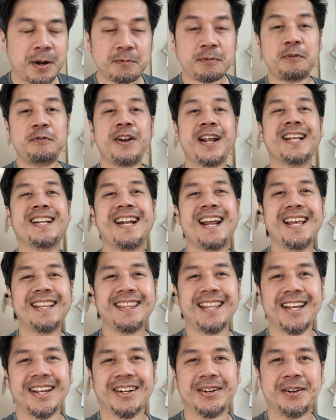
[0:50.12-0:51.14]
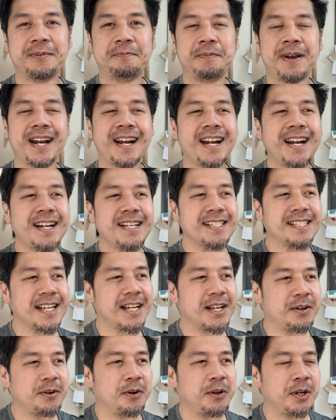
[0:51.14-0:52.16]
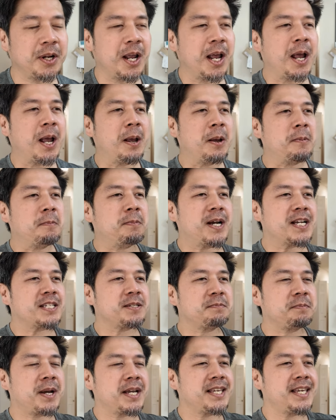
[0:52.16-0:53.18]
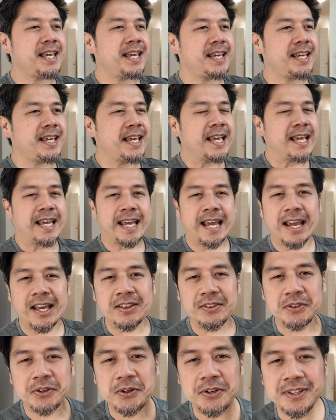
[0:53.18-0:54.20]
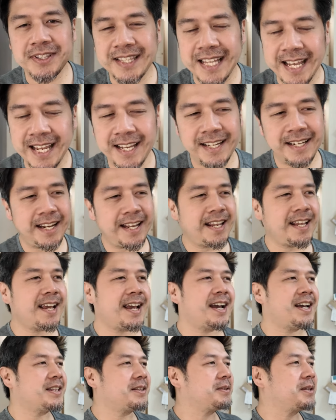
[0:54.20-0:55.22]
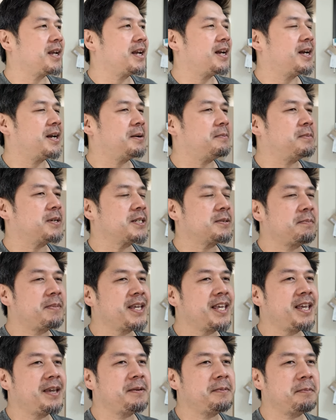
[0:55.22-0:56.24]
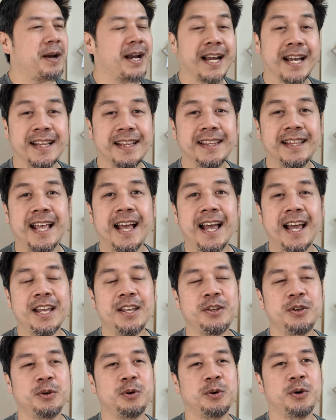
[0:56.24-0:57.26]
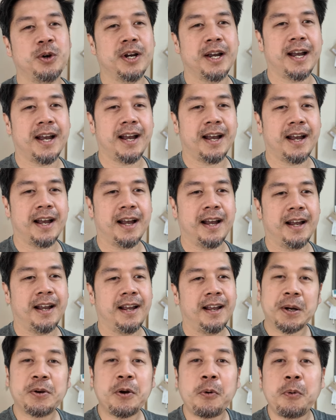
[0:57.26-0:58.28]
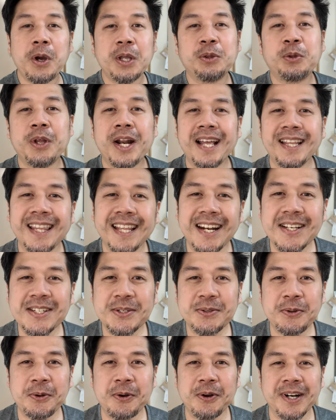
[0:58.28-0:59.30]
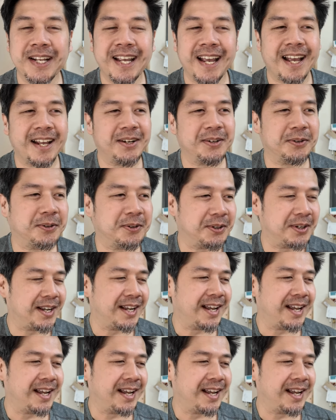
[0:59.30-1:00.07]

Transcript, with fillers: pagpo-vlog natin, no? Para nang sa ganun mas maging entertaining at uh, mas maging maganda yung uh, pagkukwento natin ng storya, no?